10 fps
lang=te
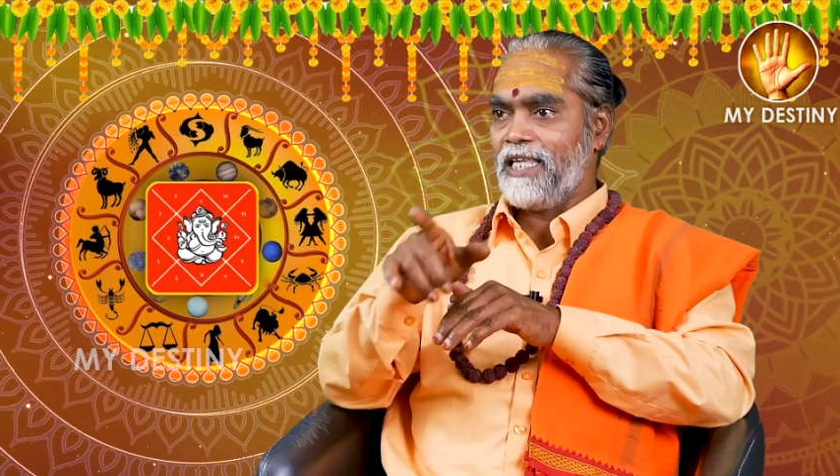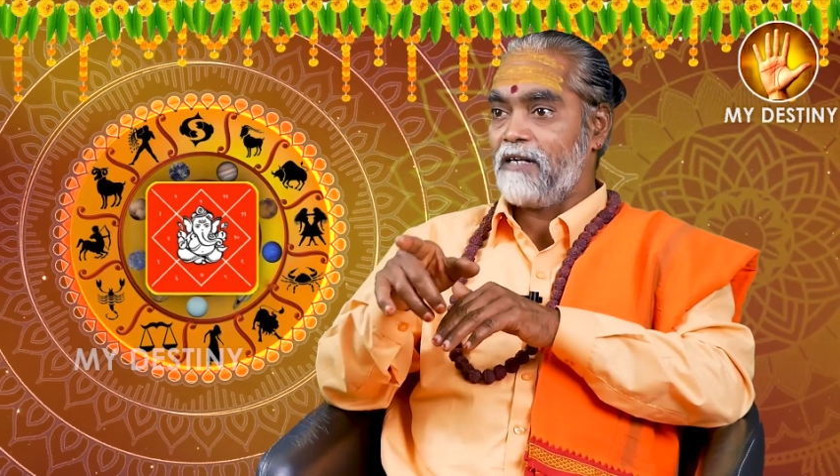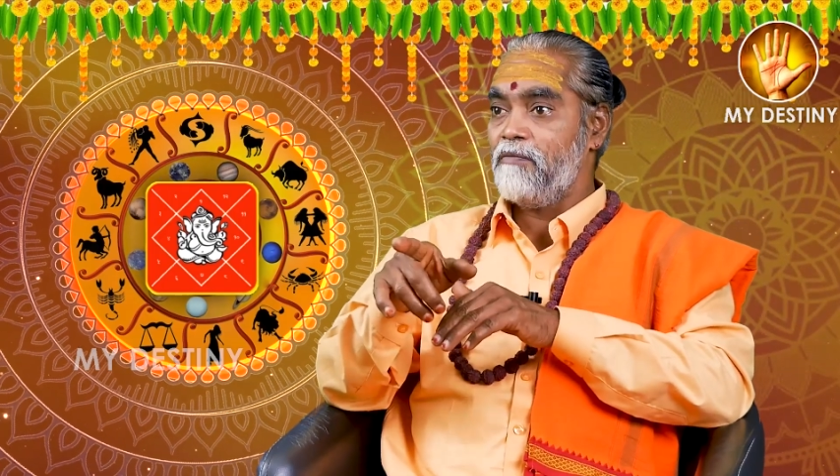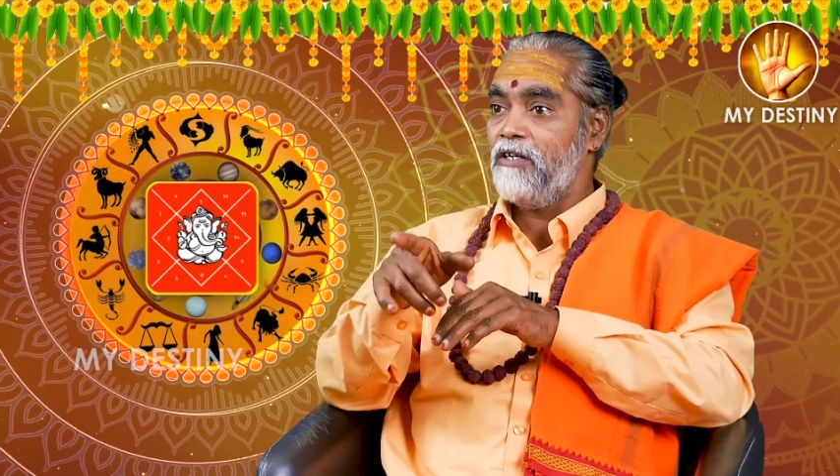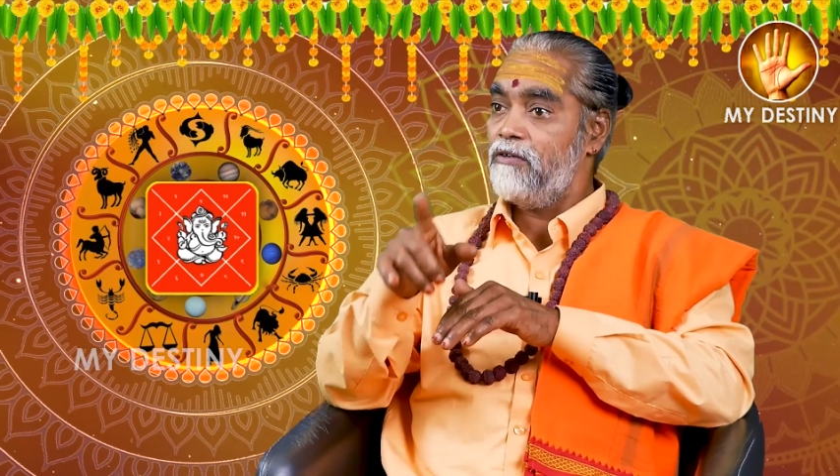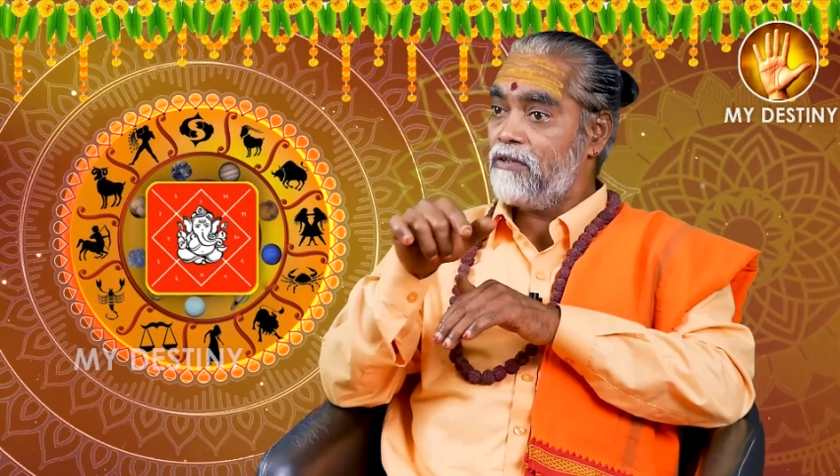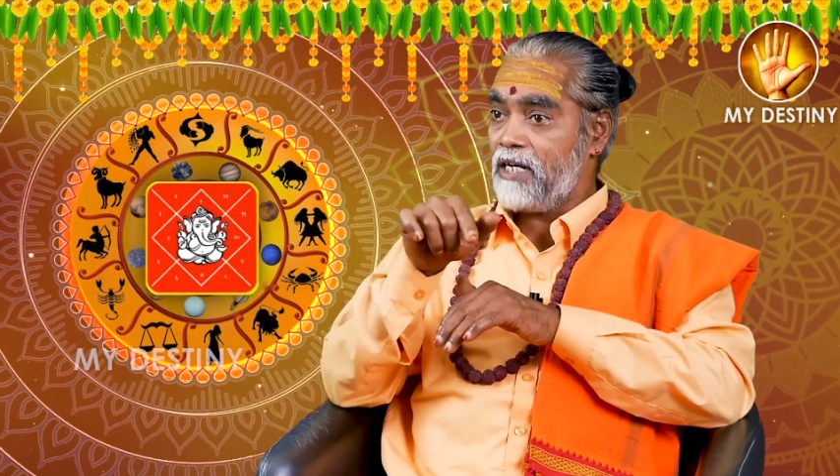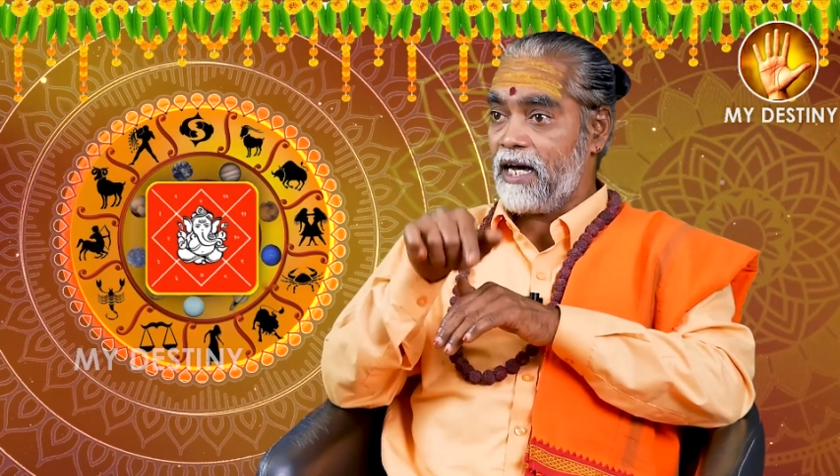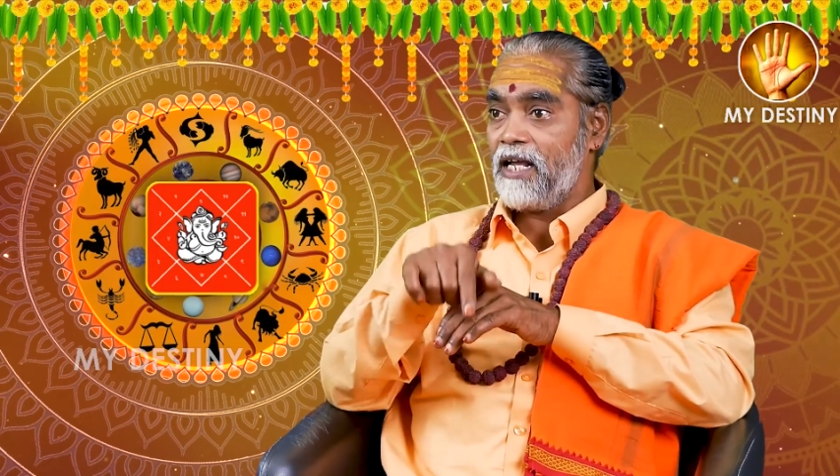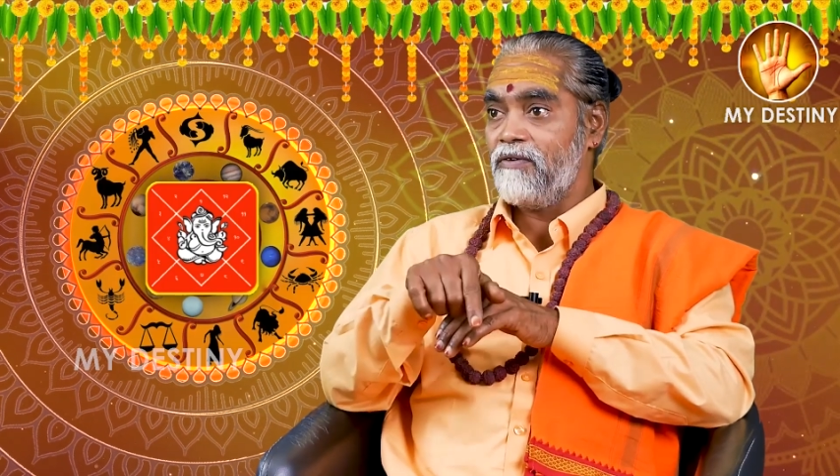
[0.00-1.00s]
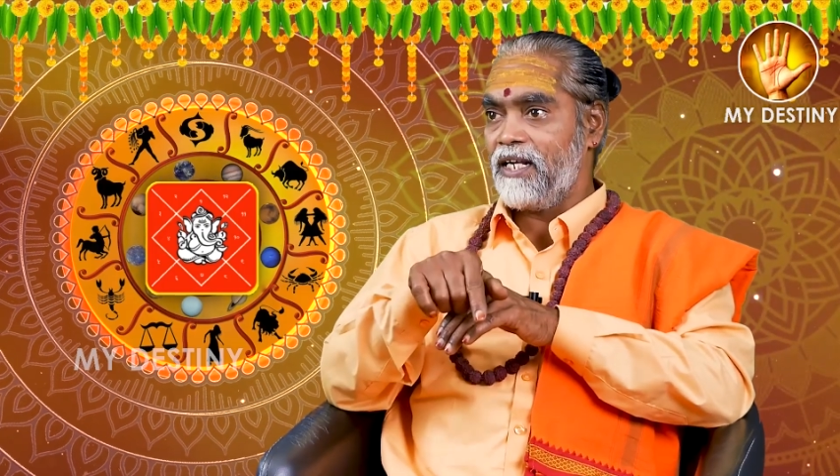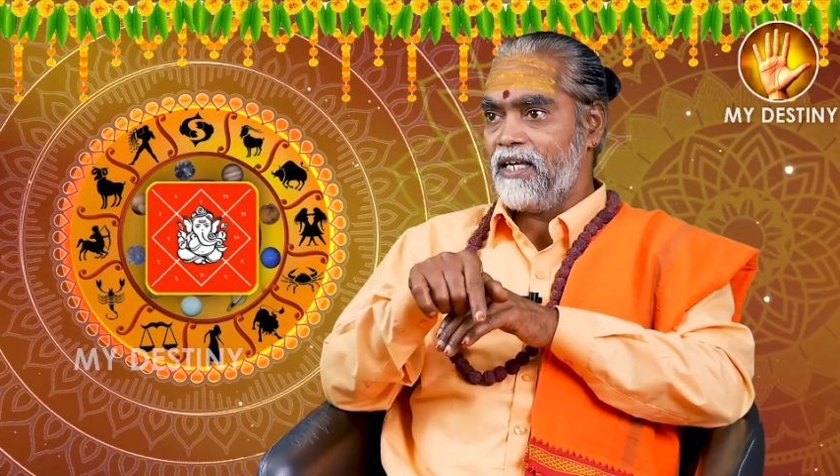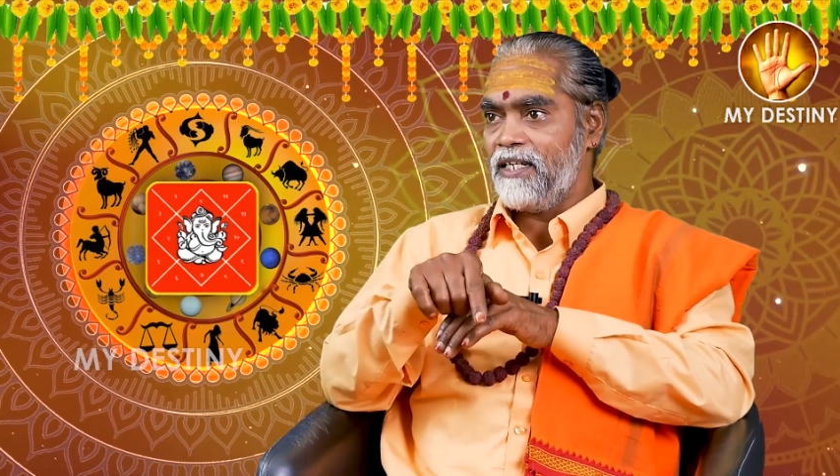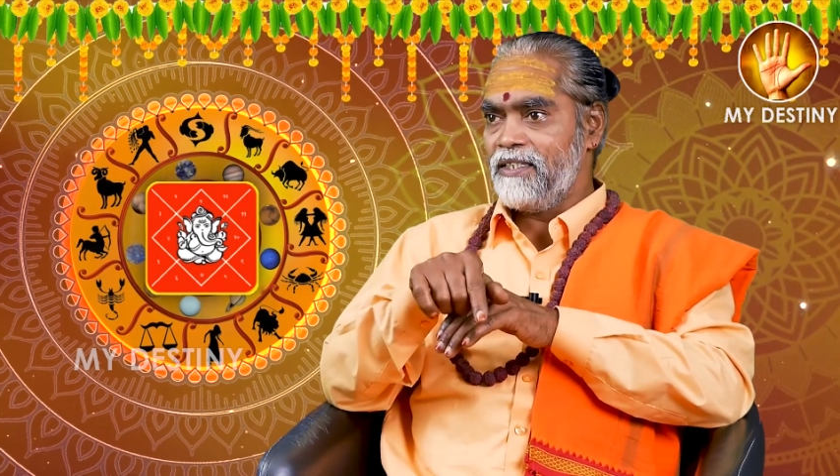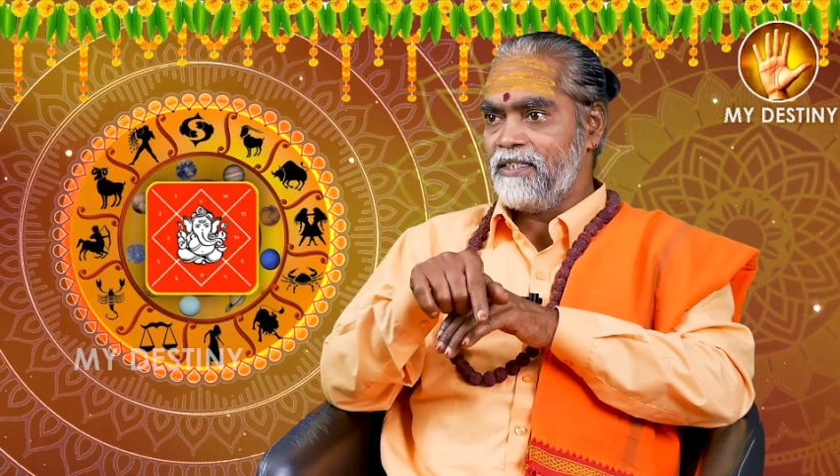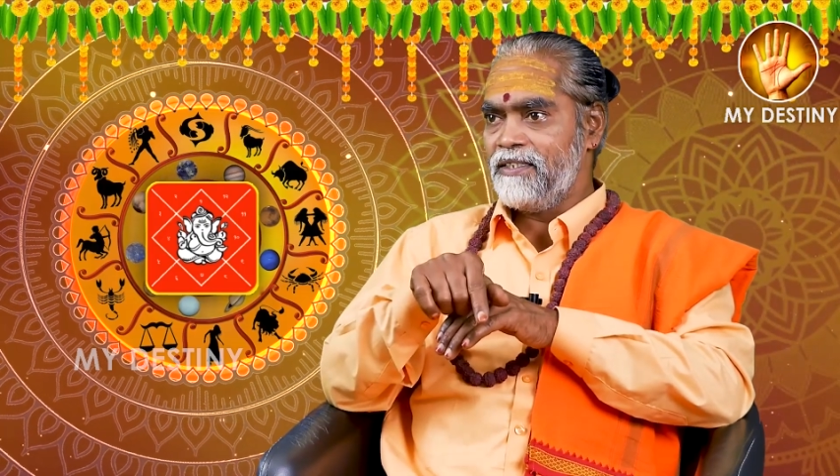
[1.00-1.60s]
ధర్మంలో అలా ఉండాలి